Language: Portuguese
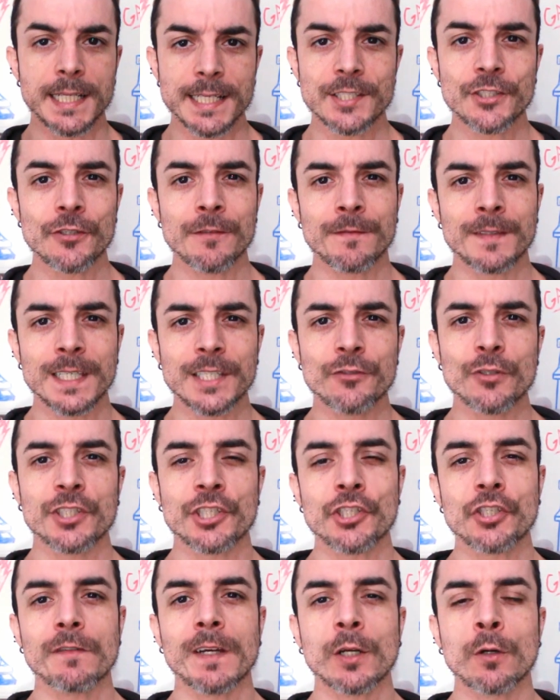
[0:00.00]
neste vídeo a
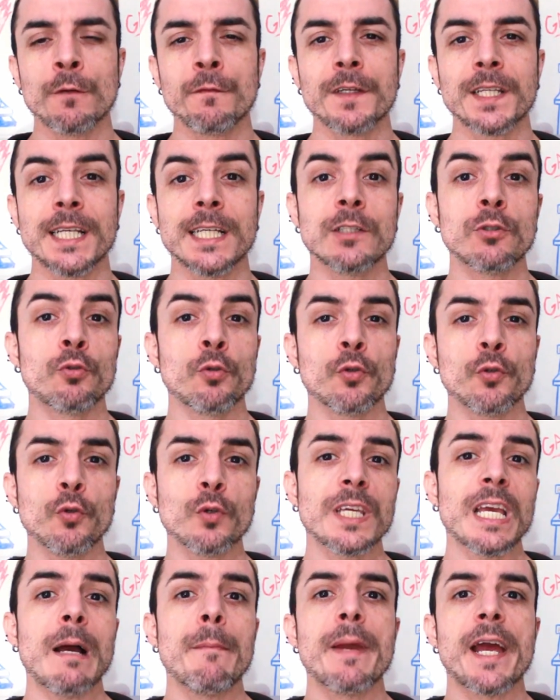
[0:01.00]
gente vai conferir tudo o
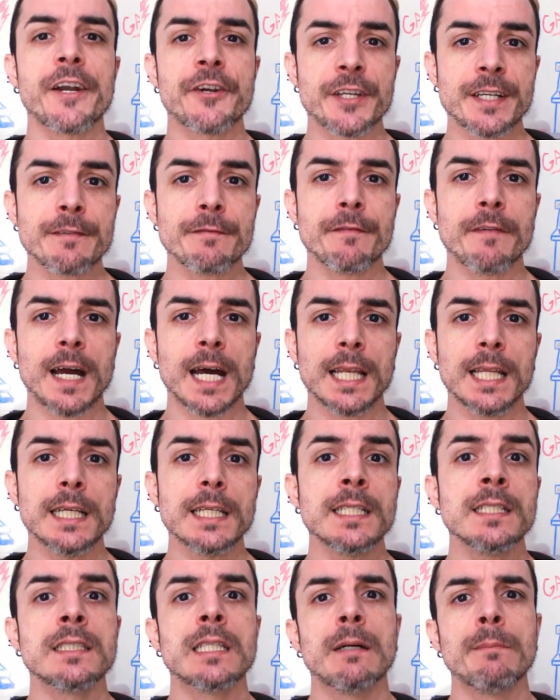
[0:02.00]
que a Marian fala
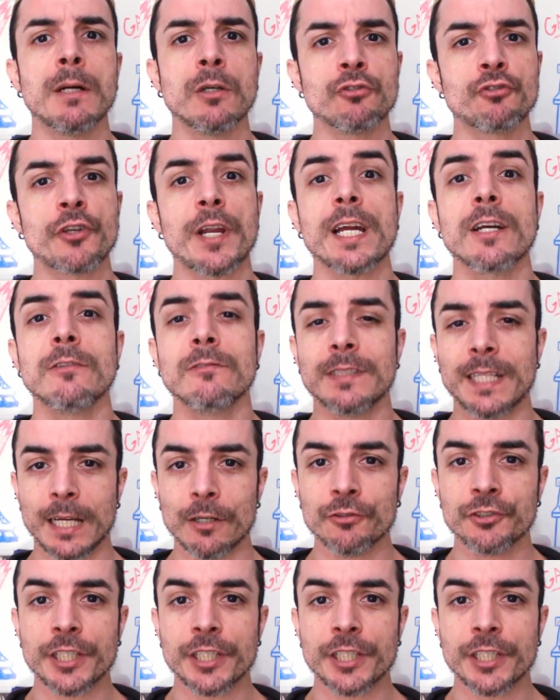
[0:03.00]
em Double Dragon Neo